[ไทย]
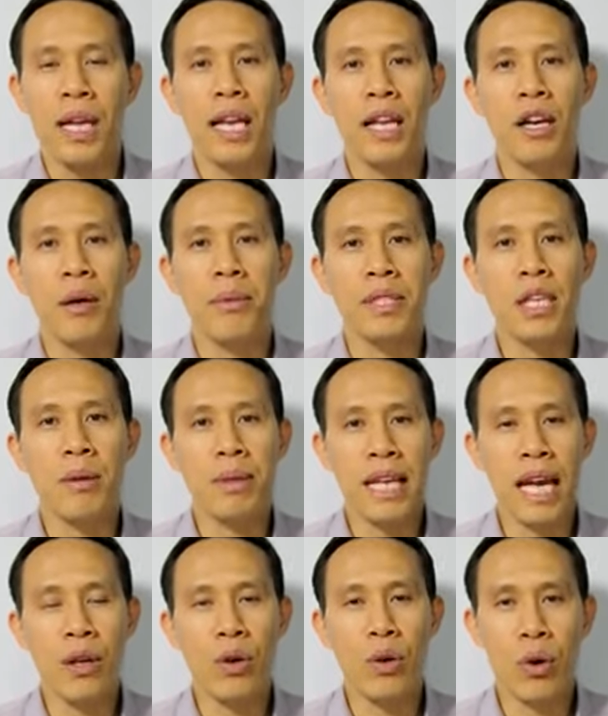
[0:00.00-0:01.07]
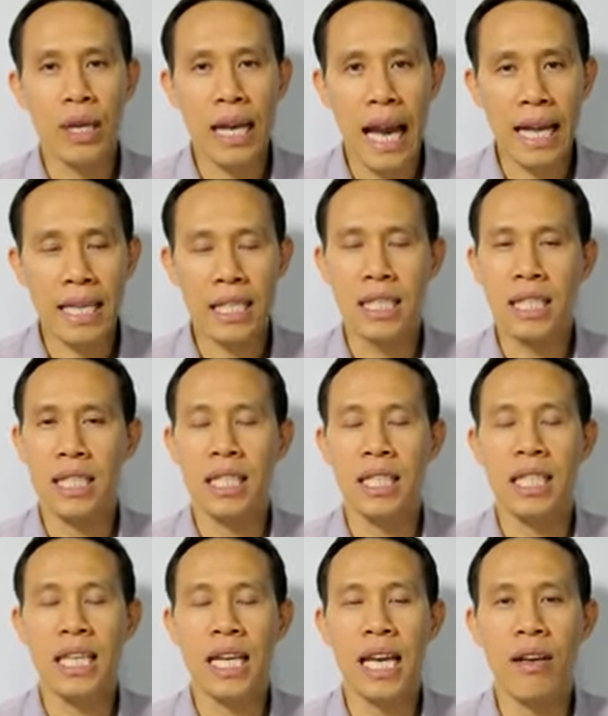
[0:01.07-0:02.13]
และขอพระเจ้าประทานโอกาส
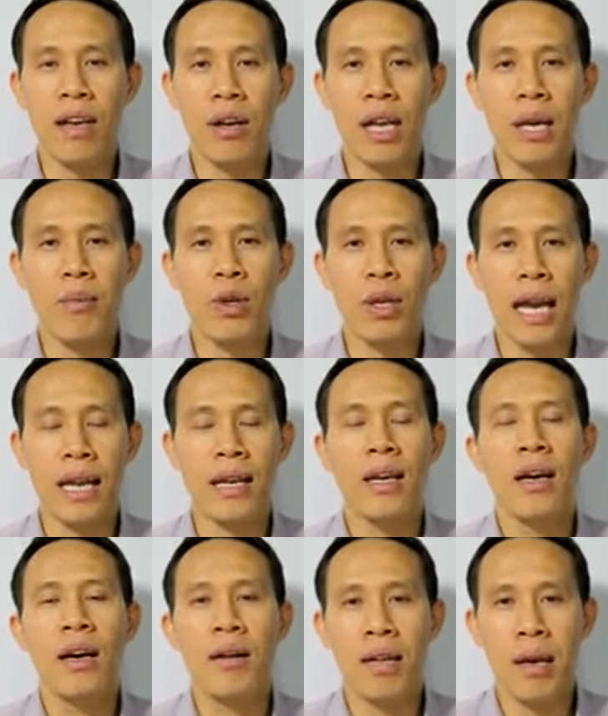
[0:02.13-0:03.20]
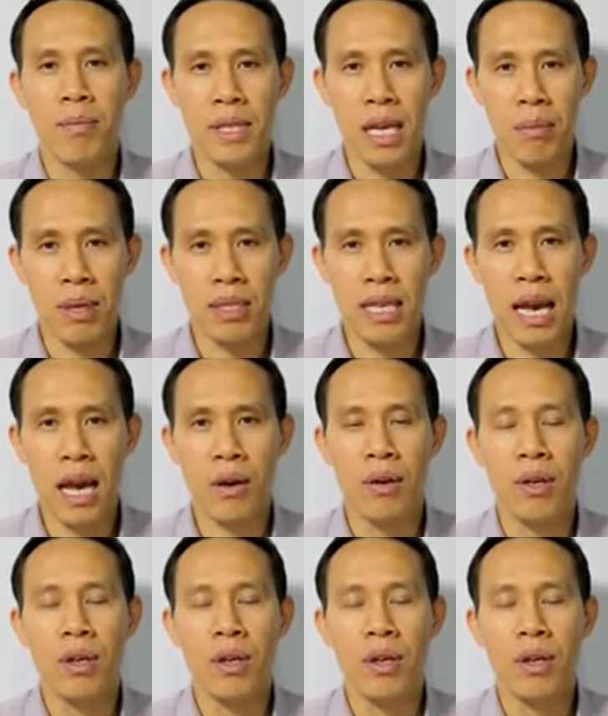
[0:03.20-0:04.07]
ดีๆ ที่ให้เราได้มีโอกาสรับใช้พระเจ้า